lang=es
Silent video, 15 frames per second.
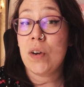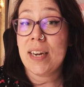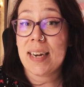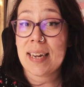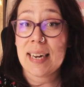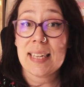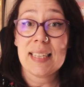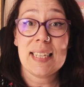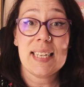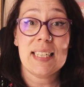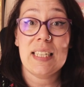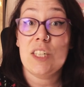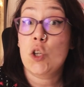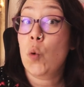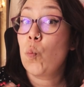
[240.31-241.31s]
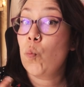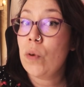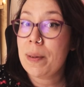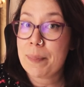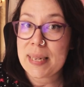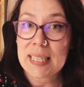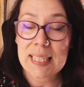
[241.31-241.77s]
muy grandes, ni son
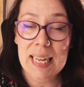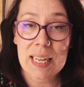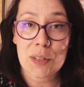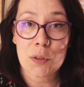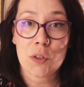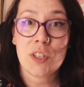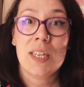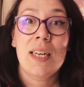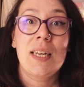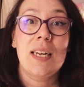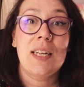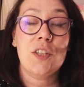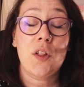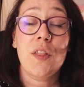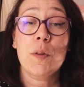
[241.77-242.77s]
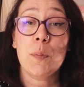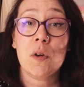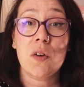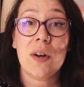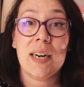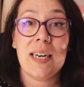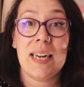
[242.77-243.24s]
muy pesados. Entonces
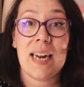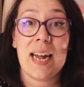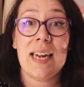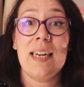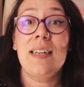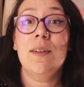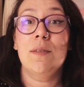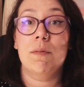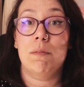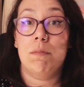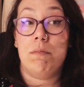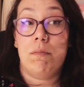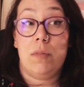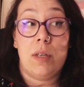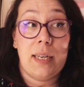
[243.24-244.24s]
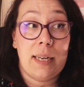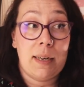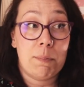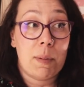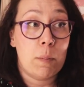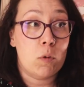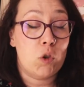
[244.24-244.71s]
por lo general
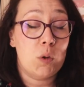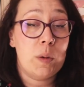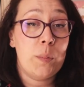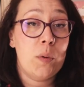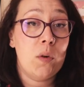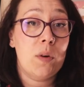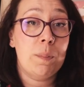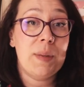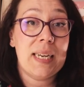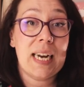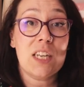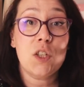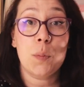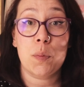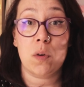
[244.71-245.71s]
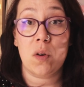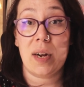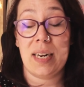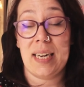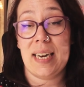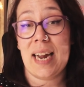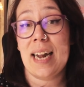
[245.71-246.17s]
y vamos, yo lo pongo en mi caso, por lo
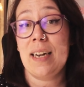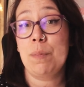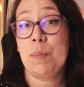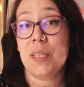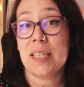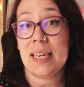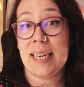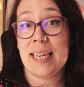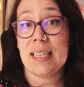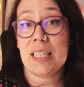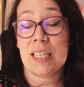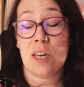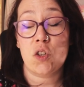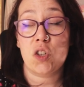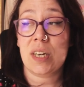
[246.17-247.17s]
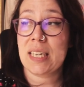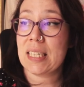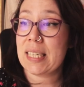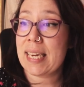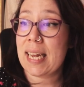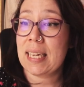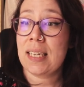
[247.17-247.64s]
general mis clientes, a no ser
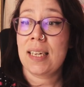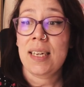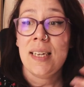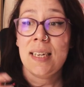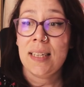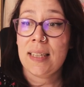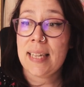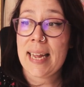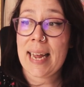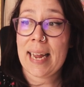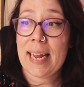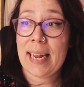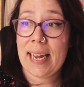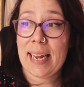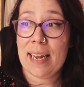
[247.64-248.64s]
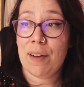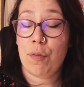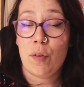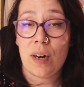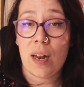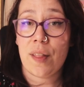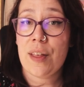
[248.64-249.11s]
que sean de eh,
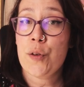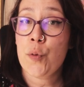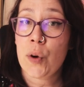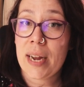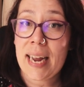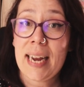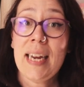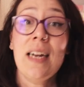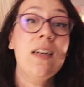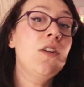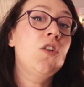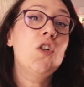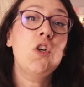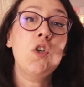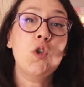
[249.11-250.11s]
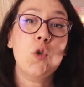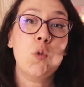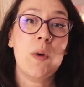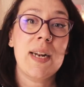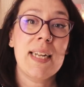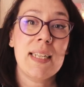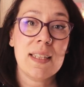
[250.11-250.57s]
fuera de UK, no
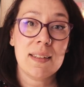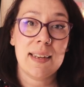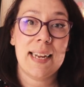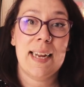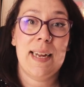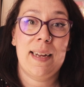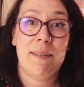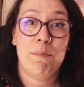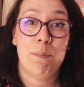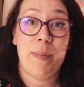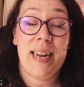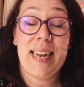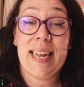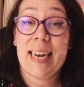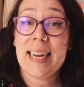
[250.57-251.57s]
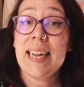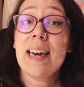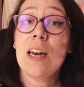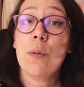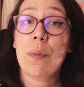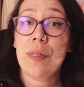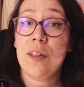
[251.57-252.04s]
suelen eh,
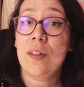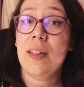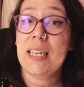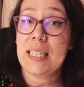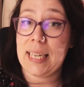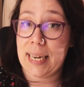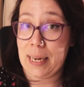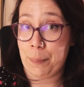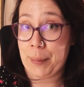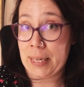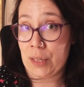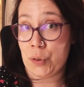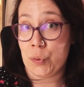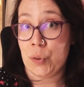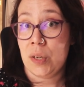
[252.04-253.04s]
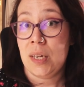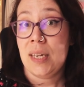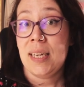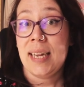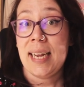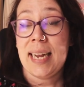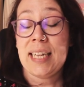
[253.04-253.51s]
elegir la opción de seguimiento.
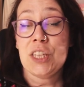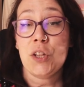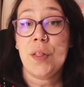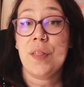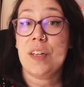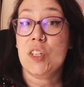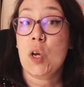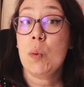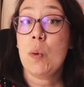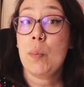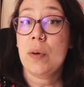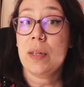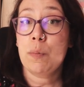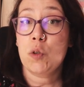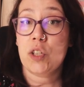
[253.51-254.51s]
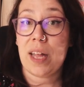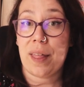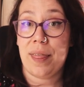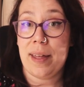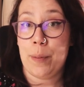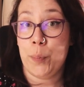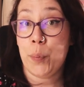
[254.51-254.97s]
Entonces, ¿cómo podemos
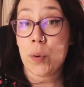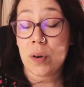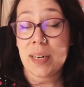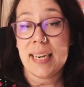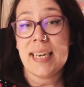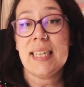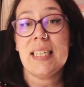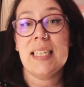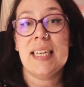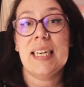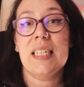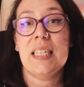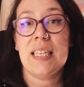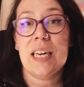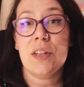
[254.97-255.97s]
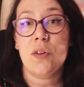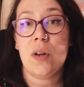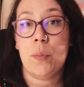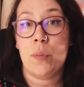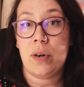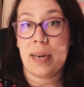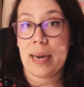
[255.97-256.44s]
hacer? Porque sí que es cierto
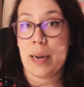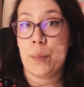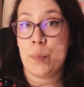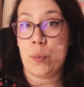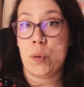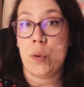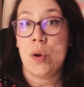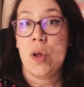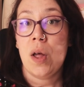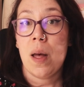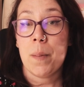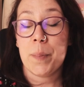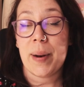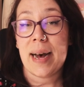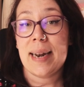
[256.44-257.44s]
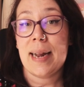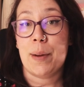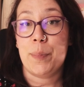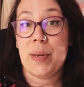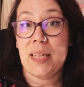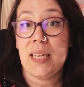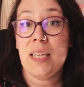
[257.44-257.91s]
que, por ejemplo,
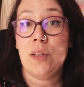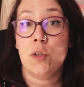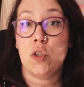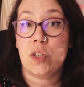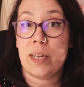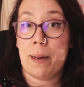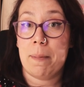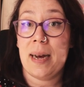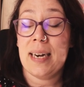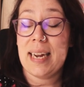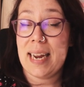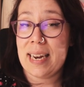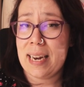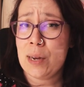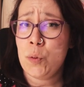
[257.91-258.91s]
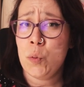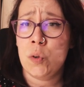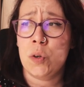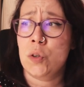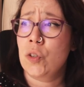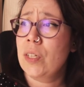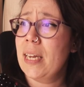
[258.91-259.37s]
para pedidos que van en
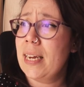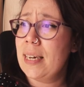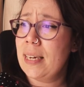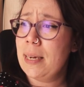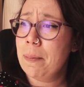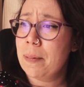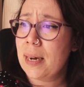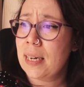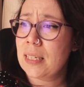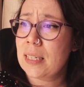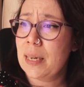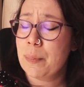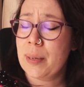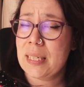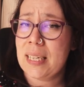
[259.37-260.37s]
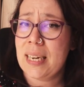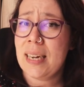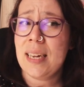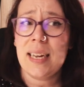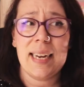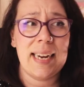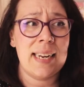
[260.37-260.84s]
euros, en libras, qué más
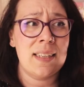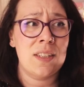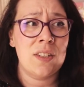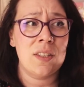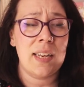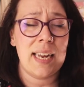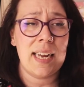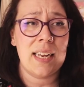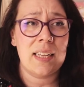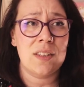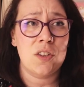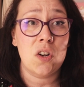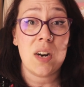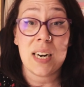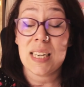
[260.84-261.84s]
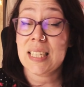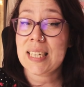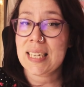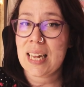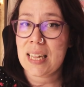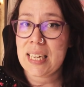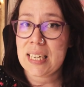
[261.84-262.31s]
era en, en
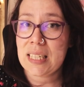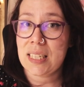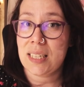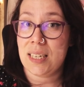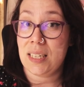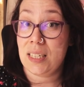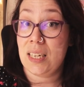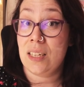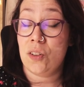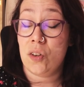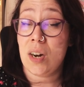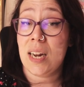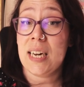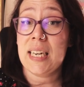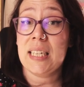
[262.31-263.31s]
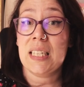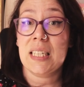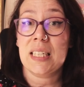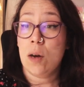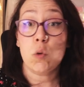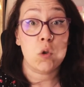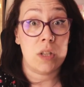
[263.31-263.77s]
dólares canadienses y en
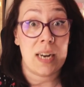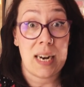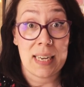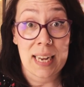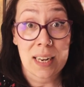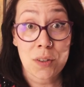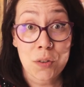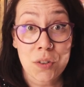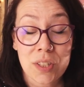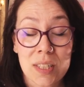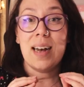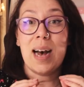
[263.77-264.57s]
dólares australianos,